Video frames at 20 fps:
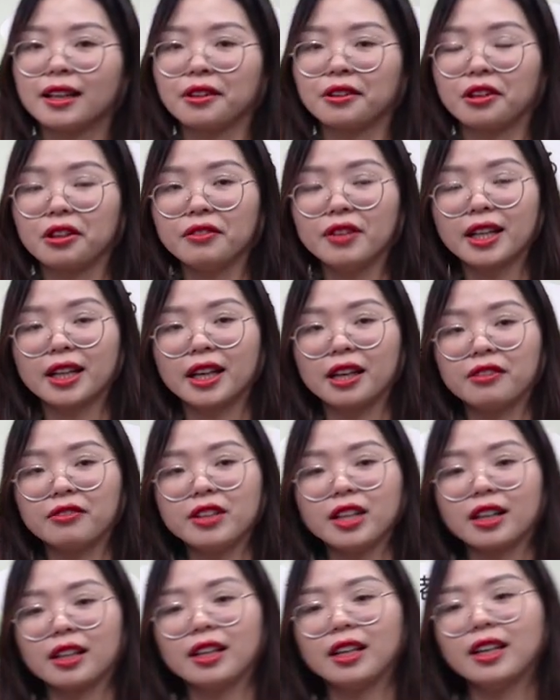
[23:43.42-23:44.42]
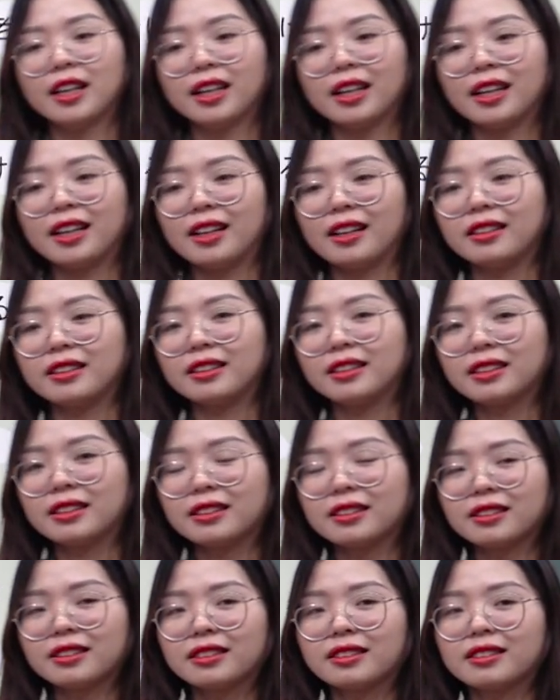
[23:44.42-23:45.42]
nói về cái việc uh,
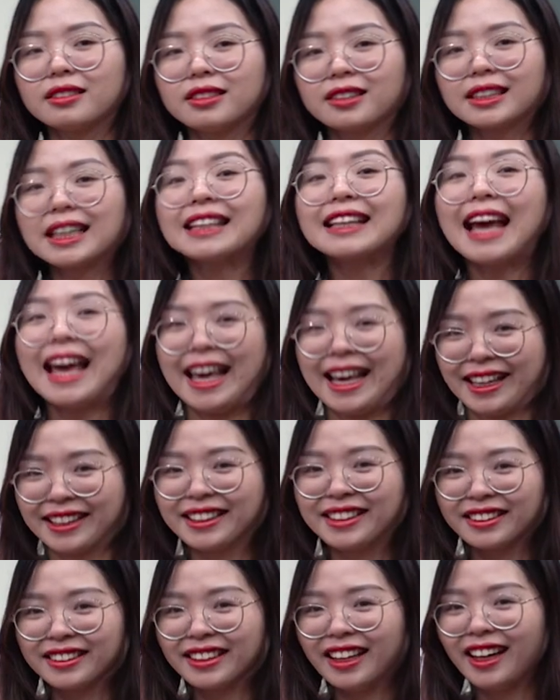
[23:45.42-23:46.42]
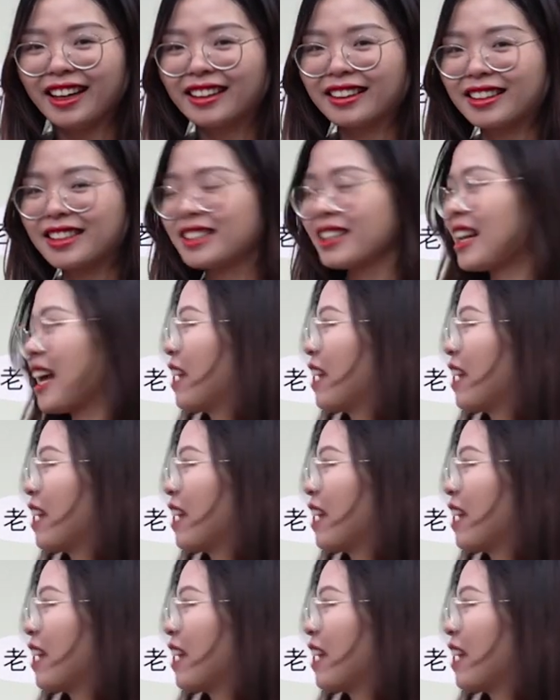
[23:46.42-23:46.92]
sinh đẻ các thứ đó thấy chưa